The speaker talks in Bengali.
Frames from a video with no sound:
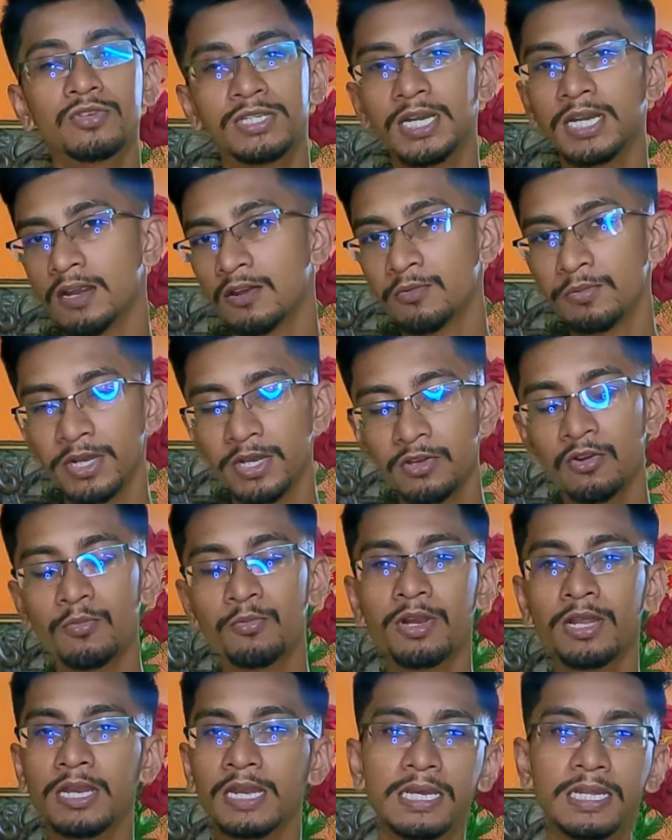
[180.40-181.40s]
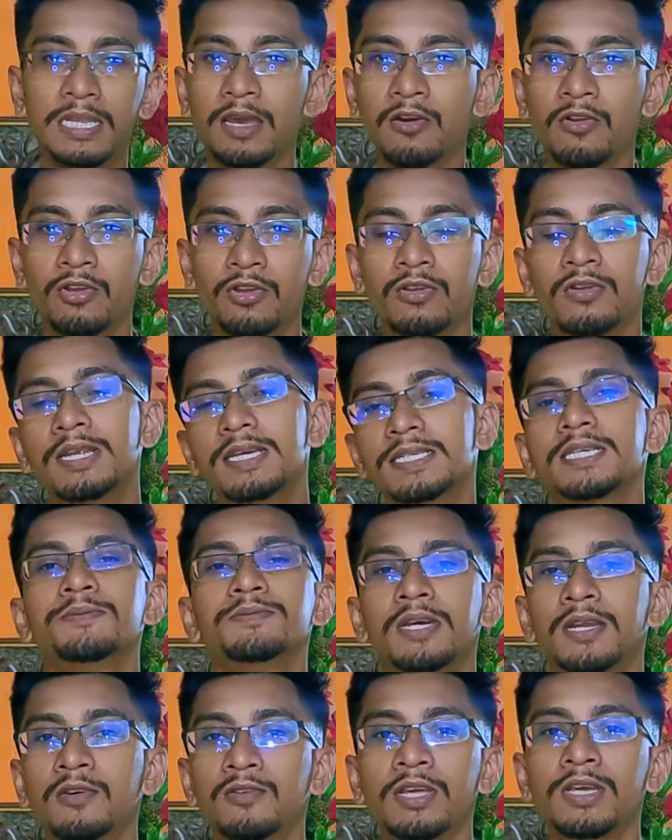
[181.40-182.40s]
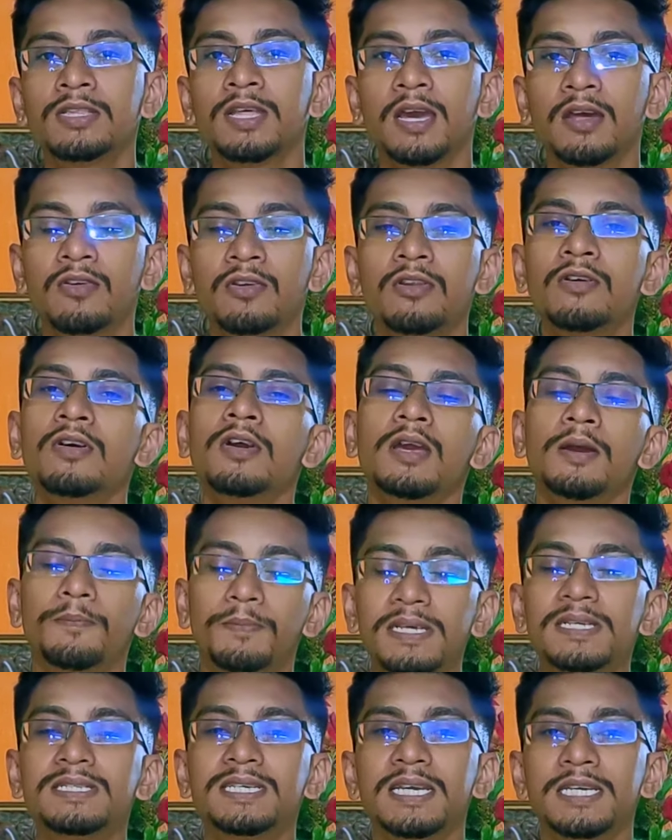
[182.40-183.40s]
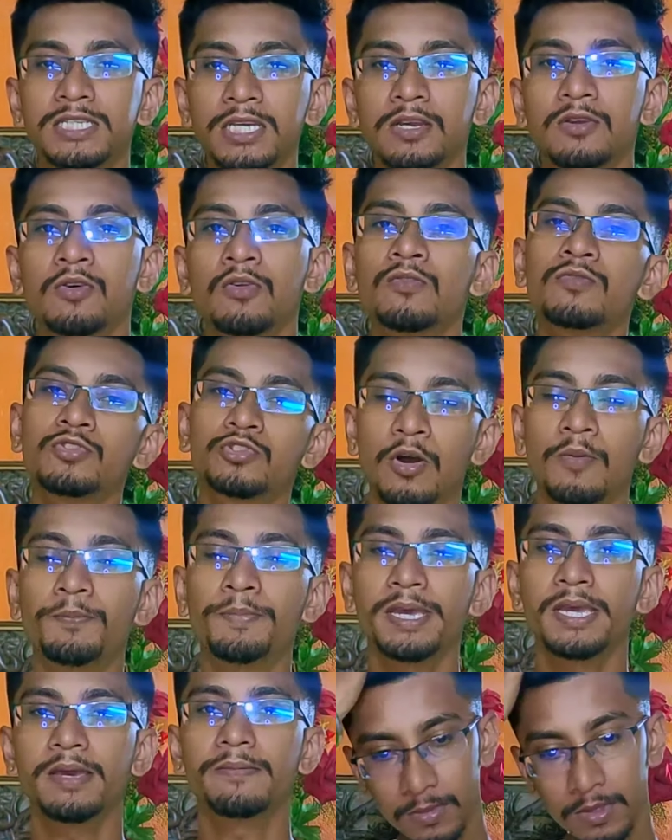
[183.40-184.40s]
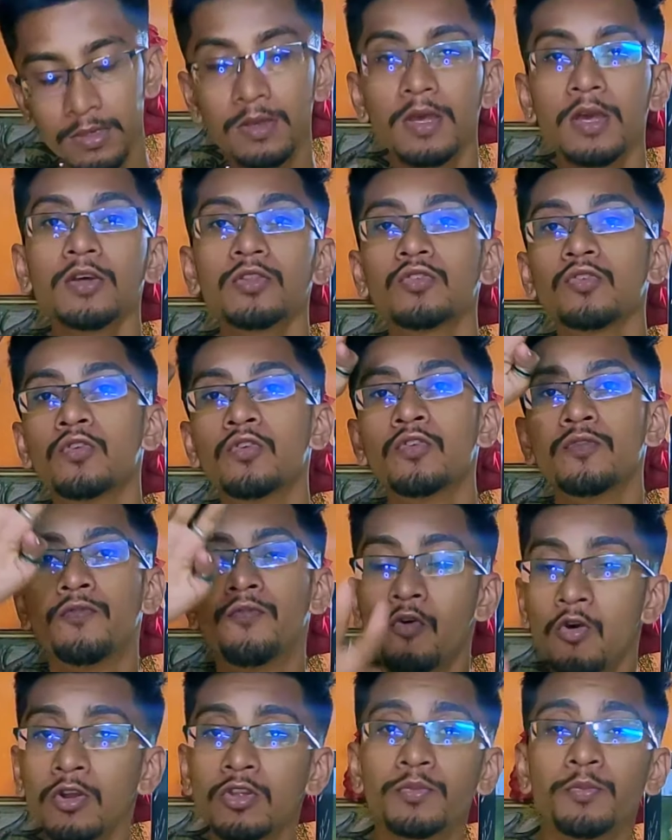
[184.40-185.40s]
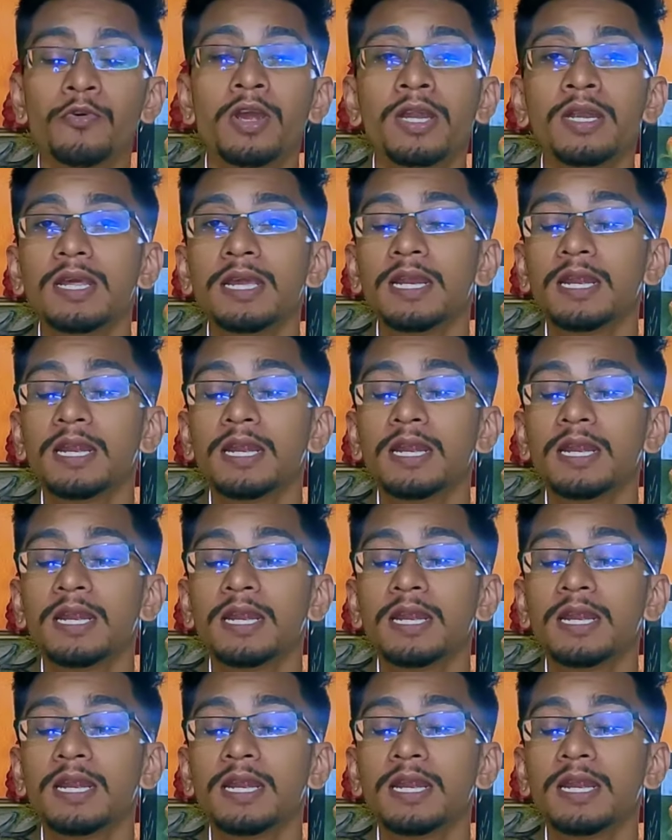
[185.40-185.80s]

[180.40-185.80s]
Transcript: তো সেটারও ভিডিও ওপরে লিঙ্ক দেওয়া রইলো ডেসক্রিপশনেও লিঙ্ক দেওয়া রইলো প্লিজ গিয়ে চেক করুন সব তো ফোর্থ পয়েন্ট